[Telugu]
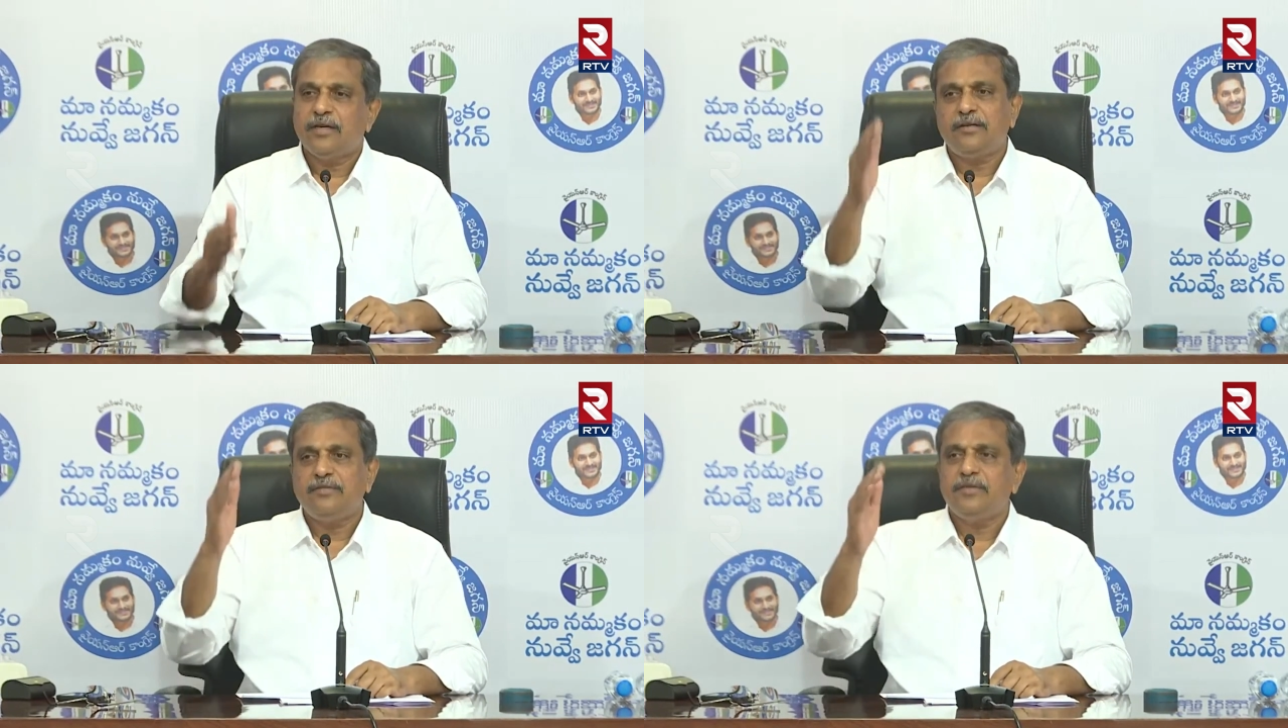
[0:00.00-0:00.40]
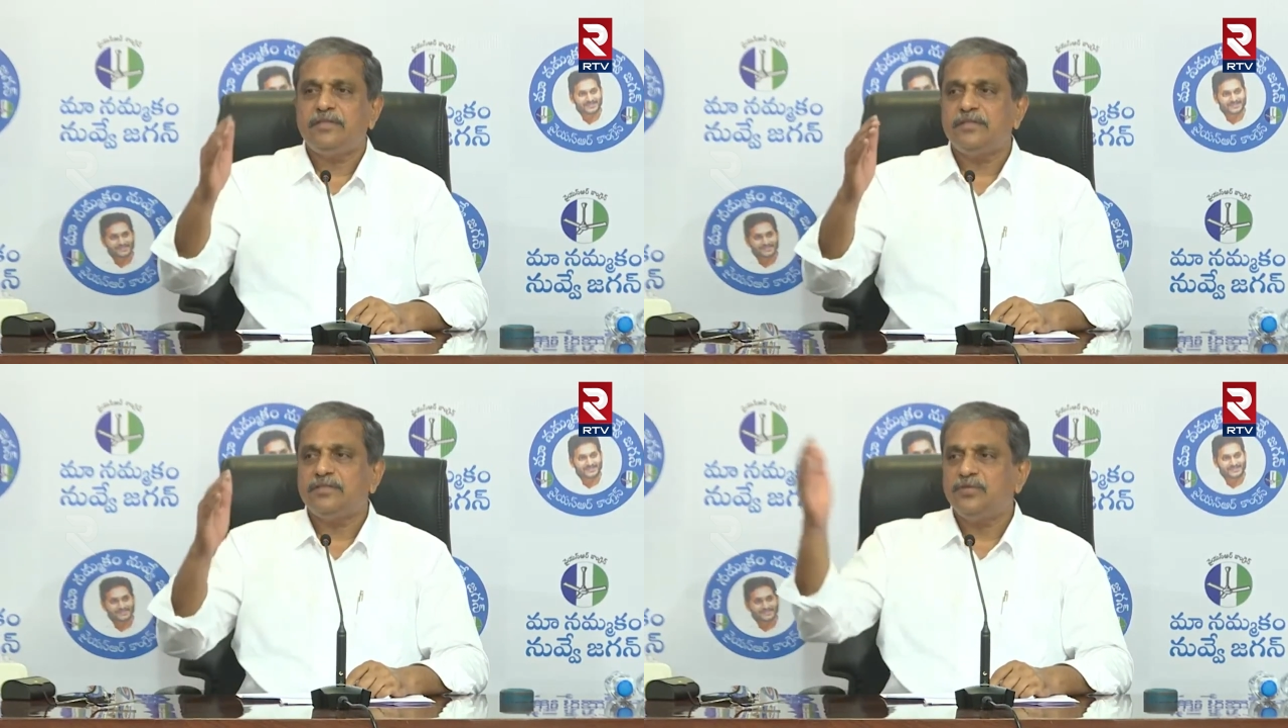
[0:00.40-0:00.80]
కరెక్ట్
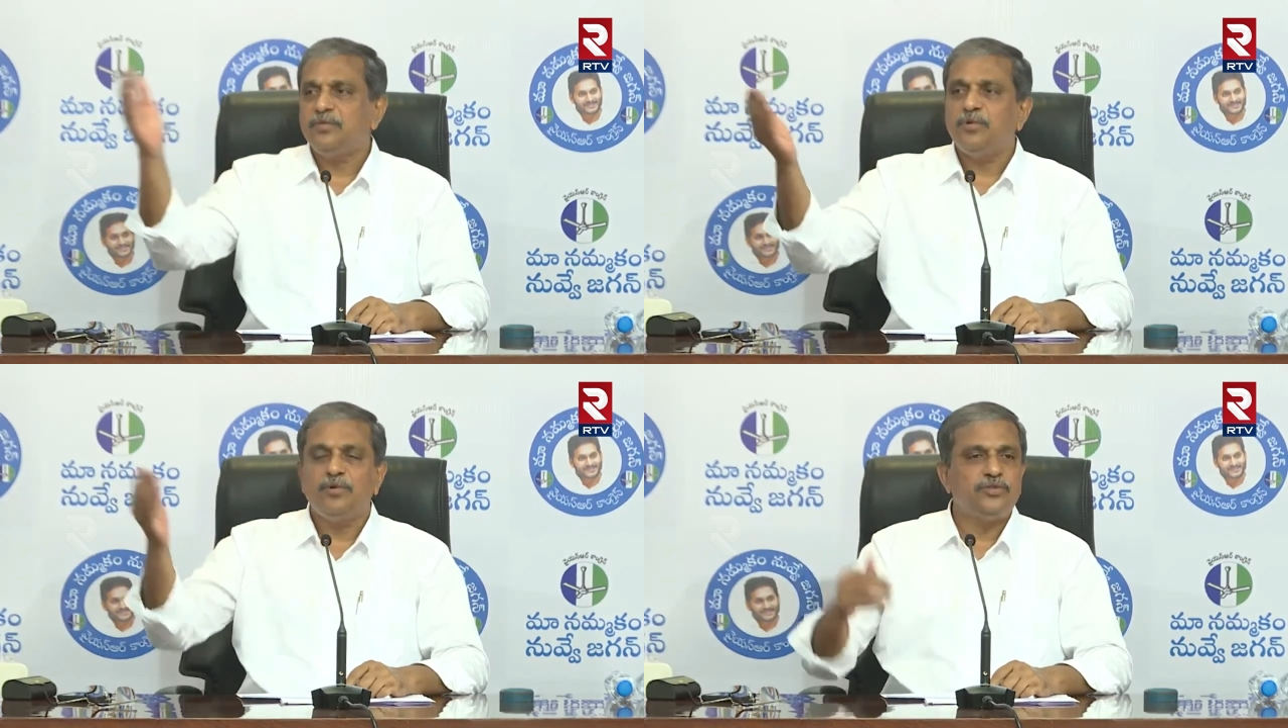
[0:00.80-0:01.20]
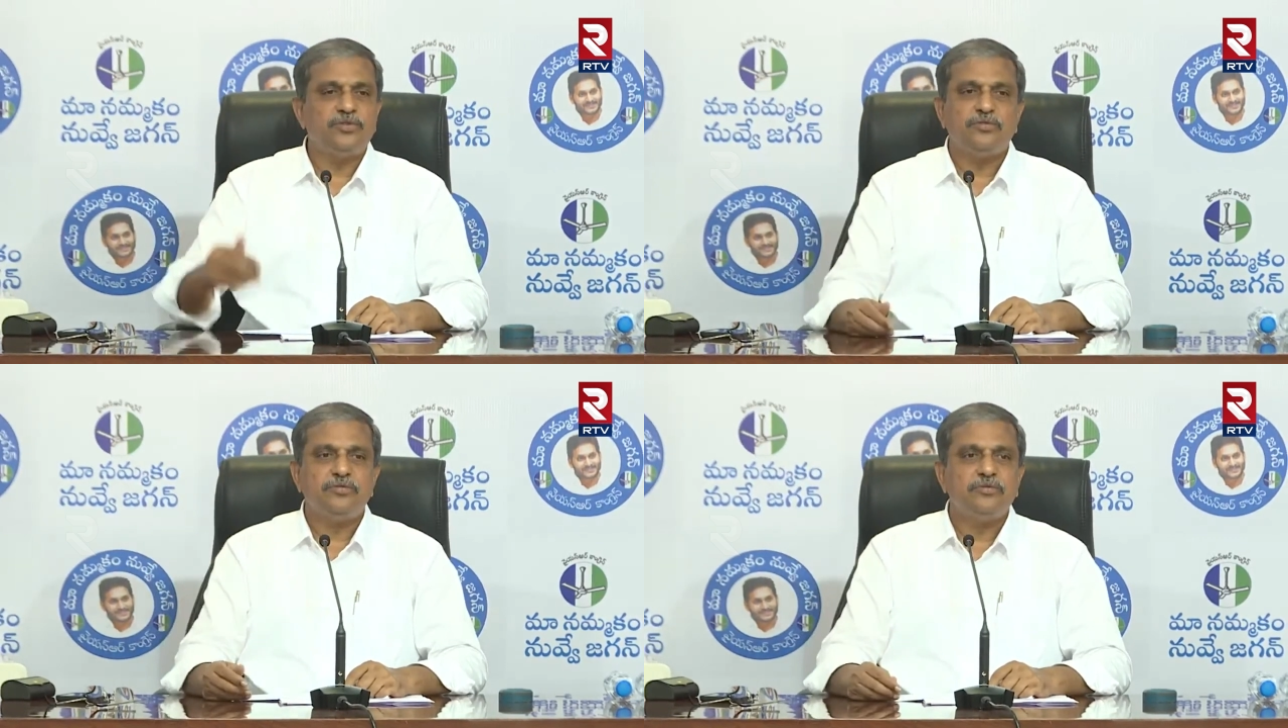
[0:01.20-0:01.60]
ఫిక్స్ చేసుకొని
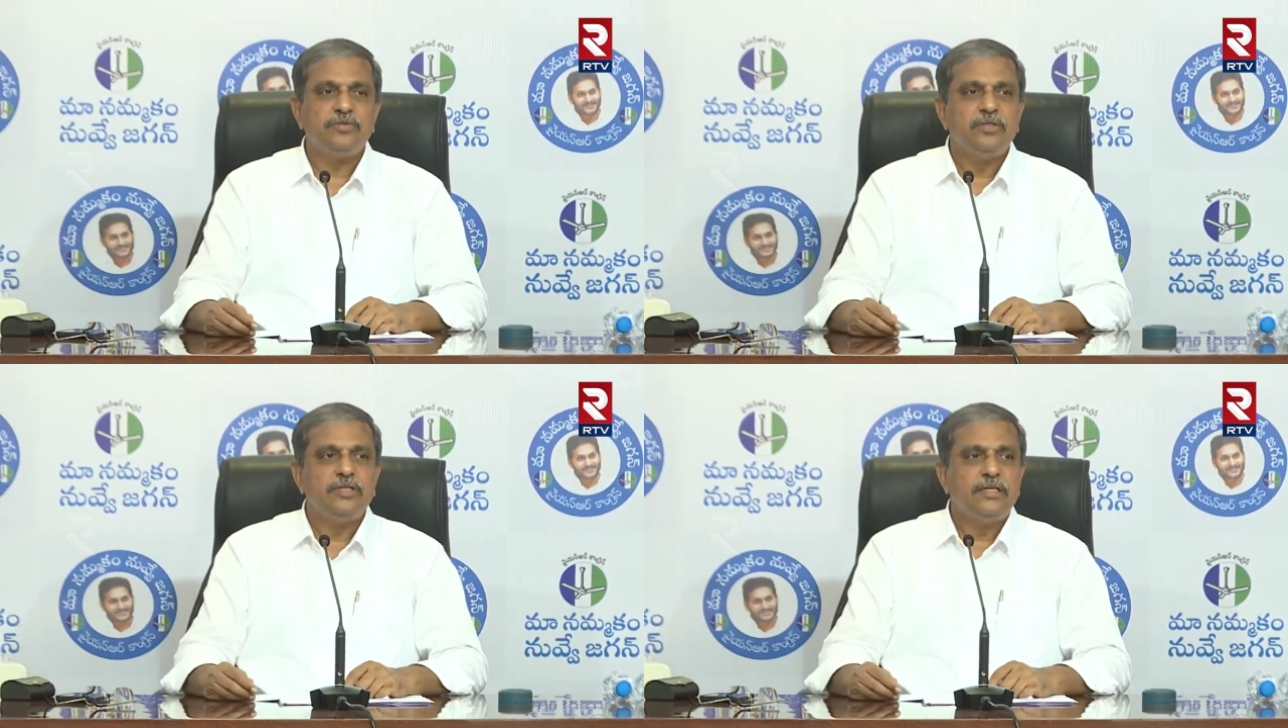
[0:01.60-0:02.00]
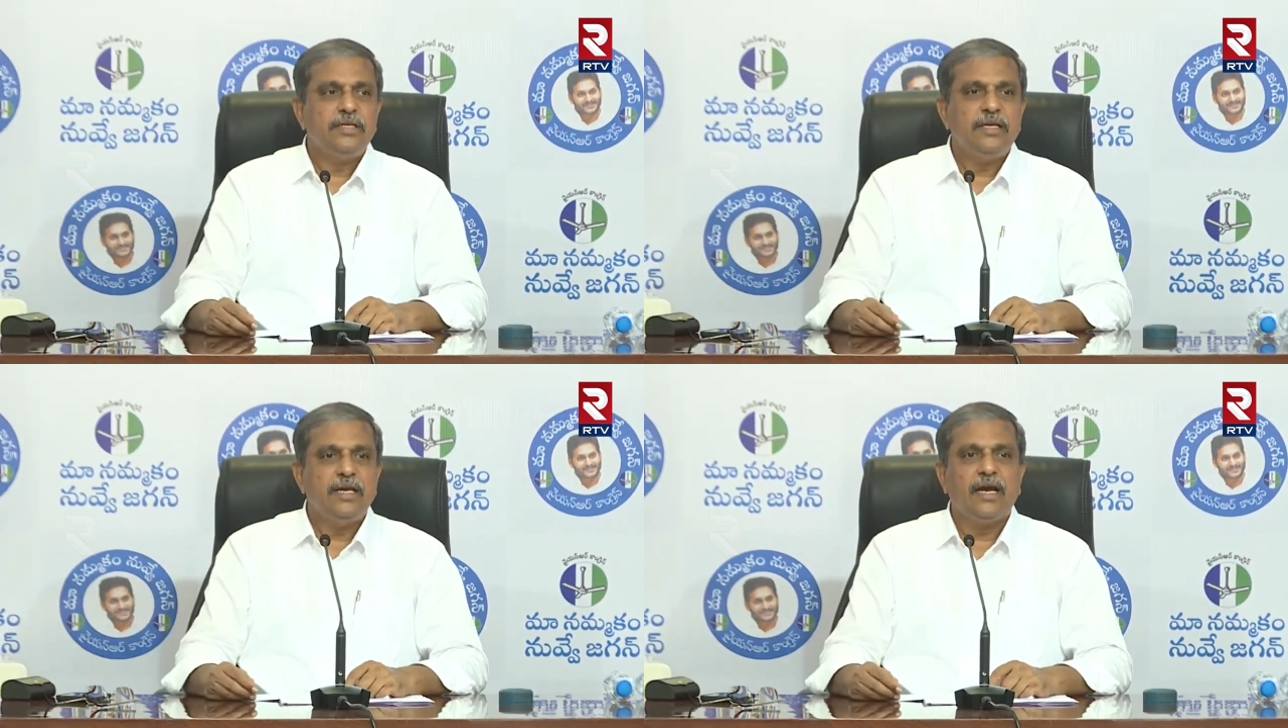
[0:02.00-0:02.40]
పోవచ్చు
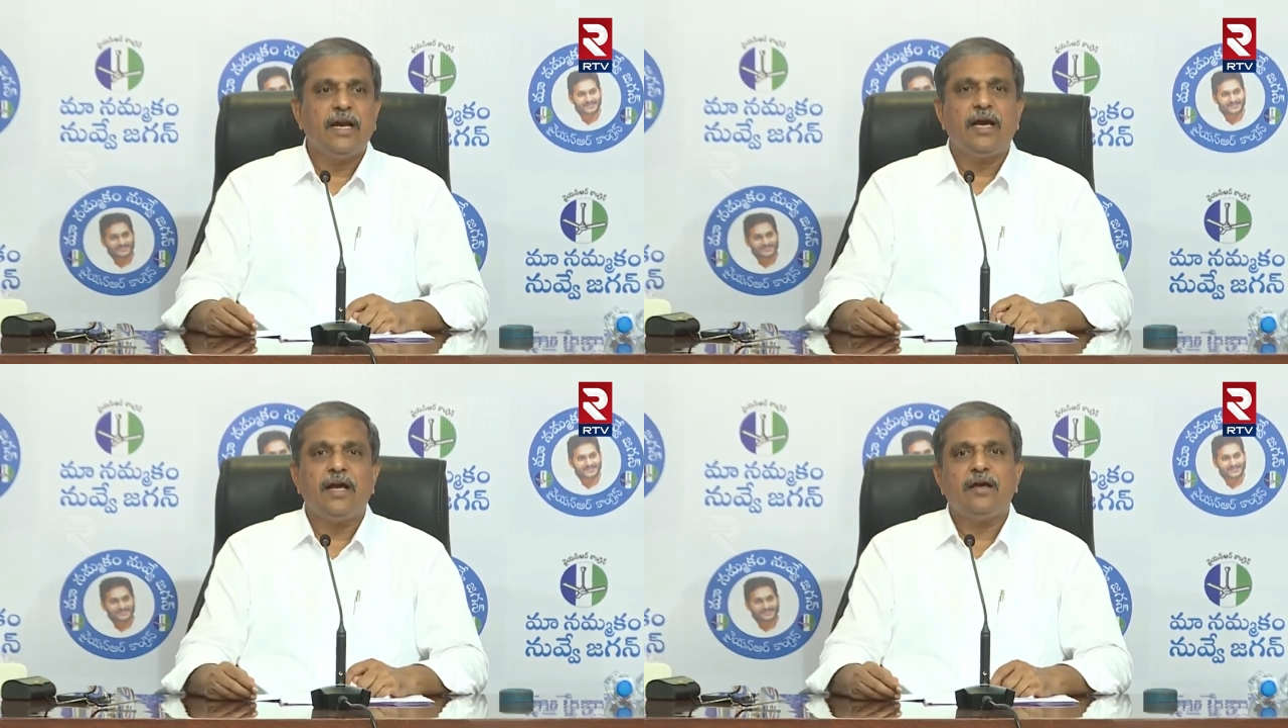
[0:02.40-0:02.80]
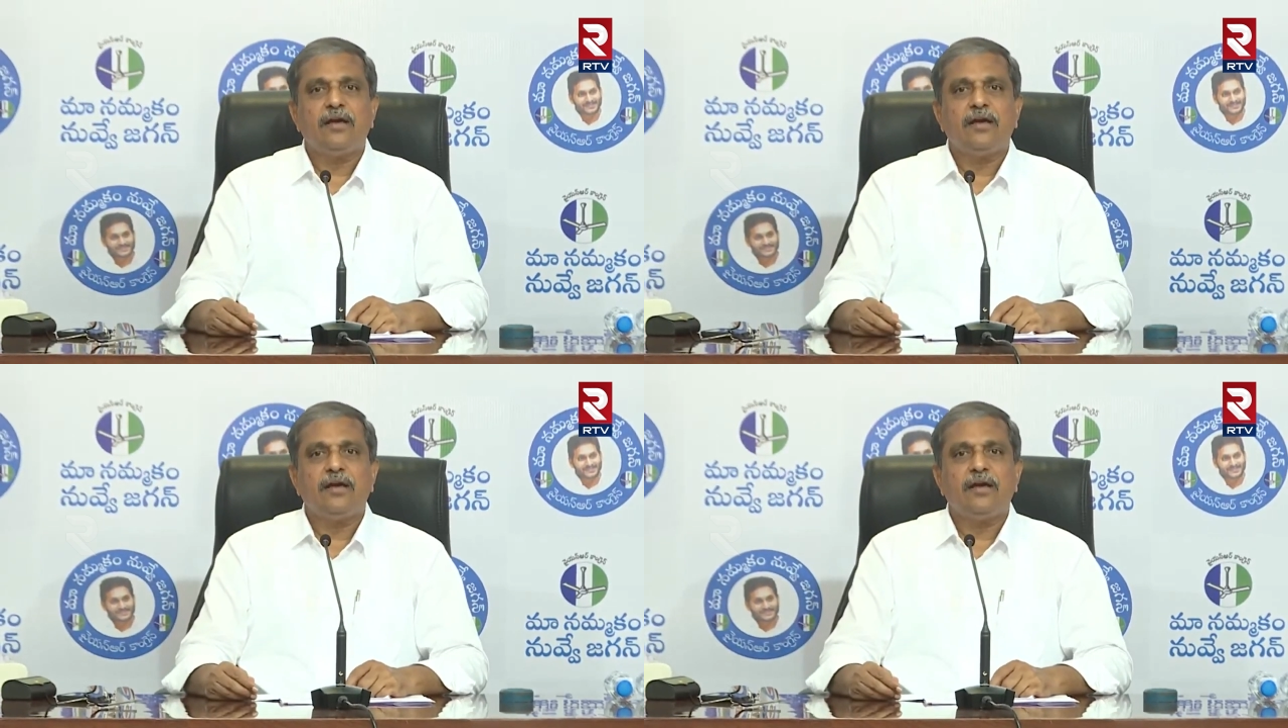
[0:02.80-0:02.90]
ఇక్కడ